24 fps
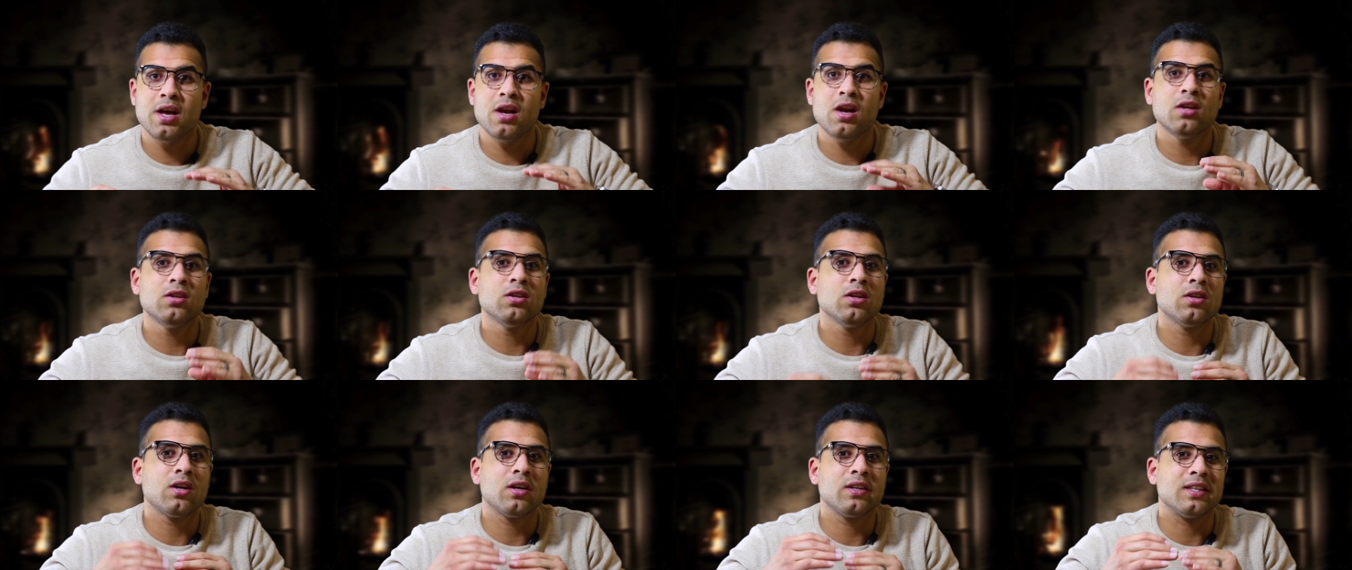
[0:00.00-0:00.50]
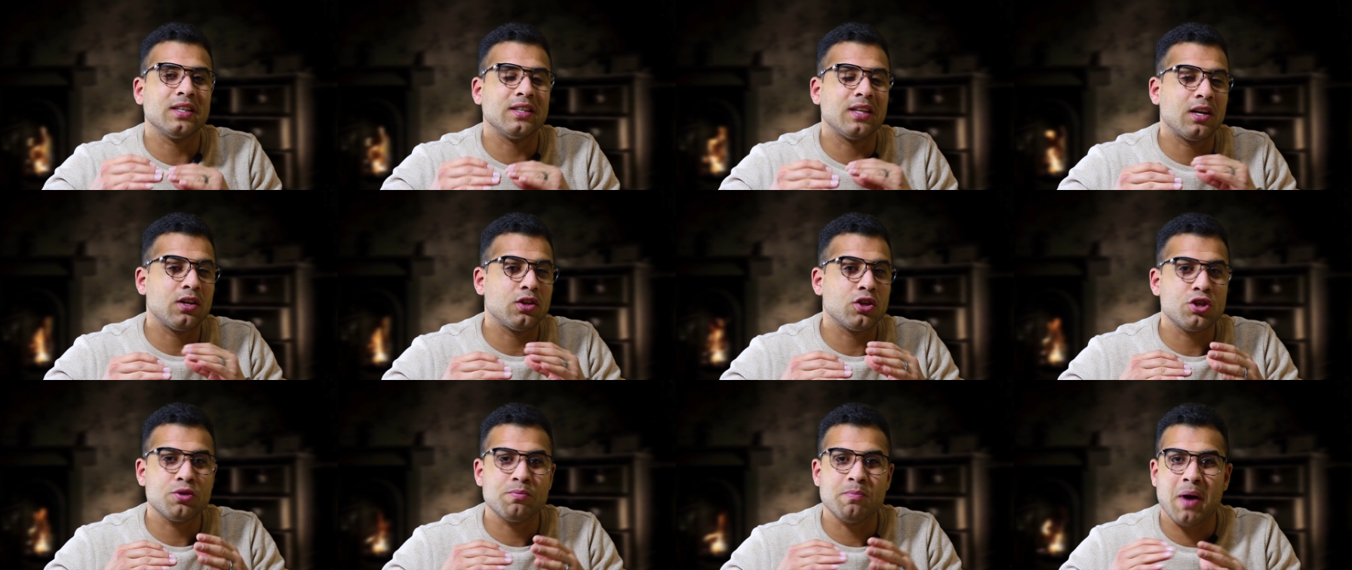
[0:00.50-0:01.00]
اللي تقدر
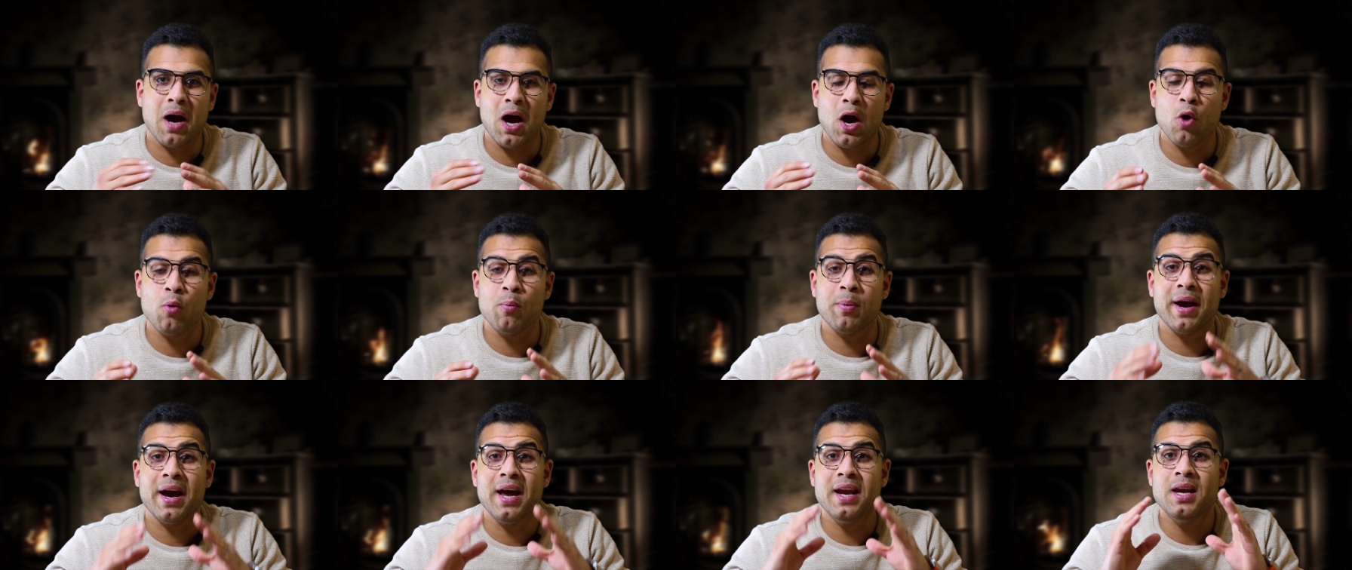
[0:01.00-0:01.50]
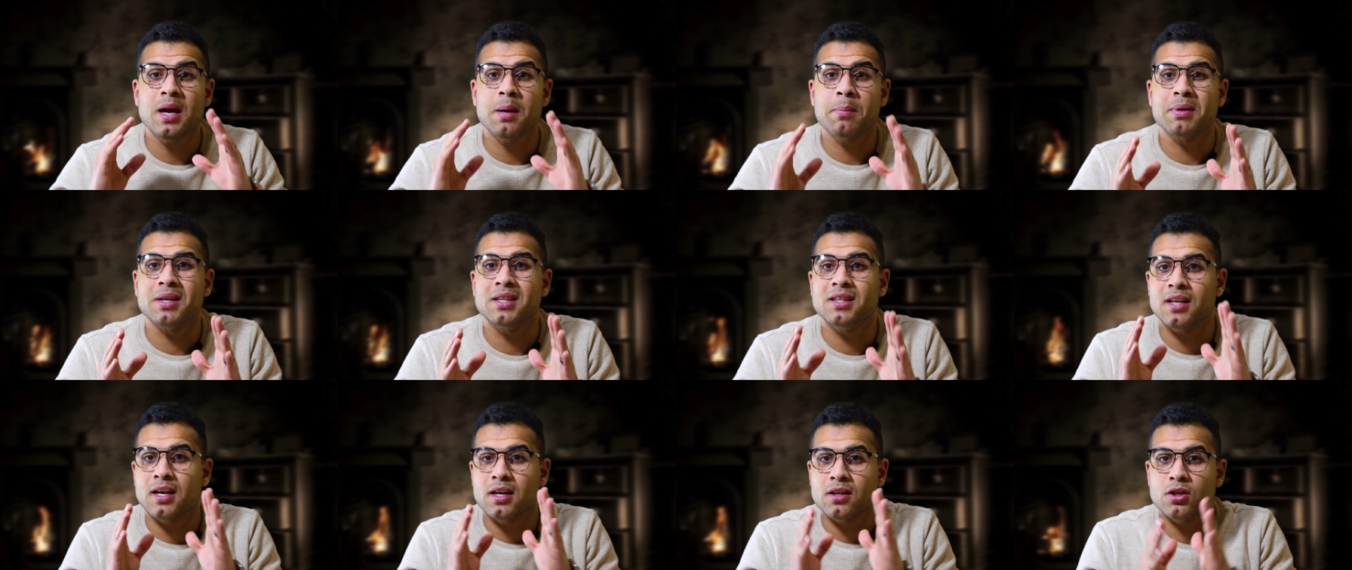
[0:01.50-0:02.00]
تدردش معاهم كانك
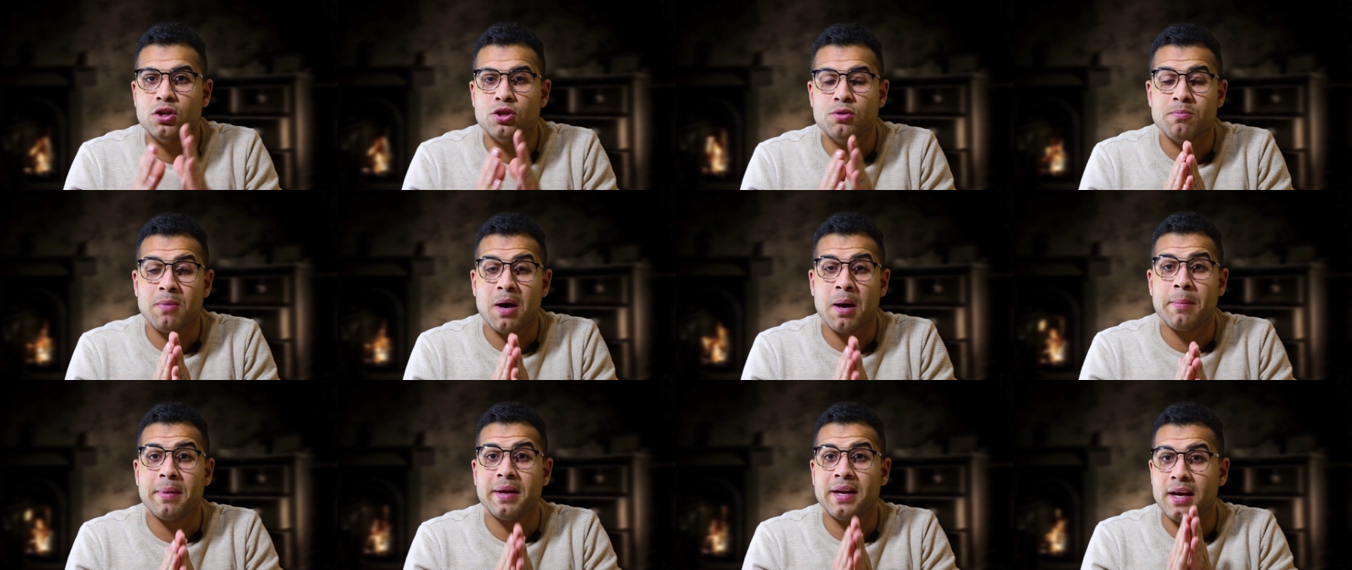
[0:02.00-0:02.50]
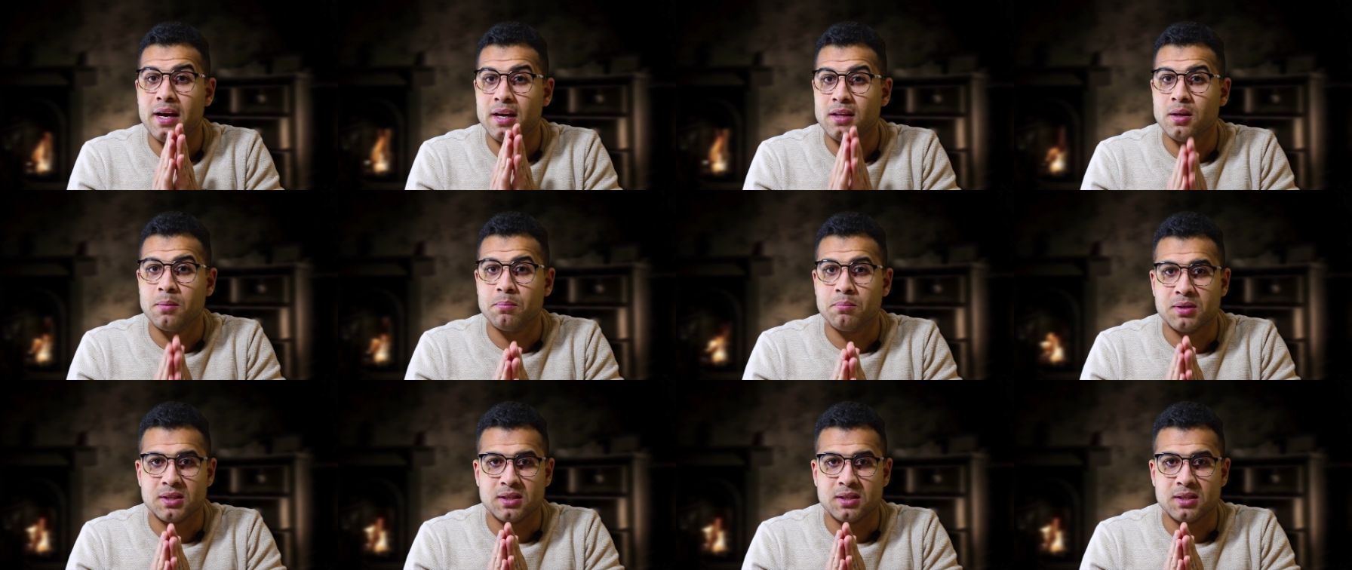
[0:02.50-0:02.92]
بتدردش مع بني ادم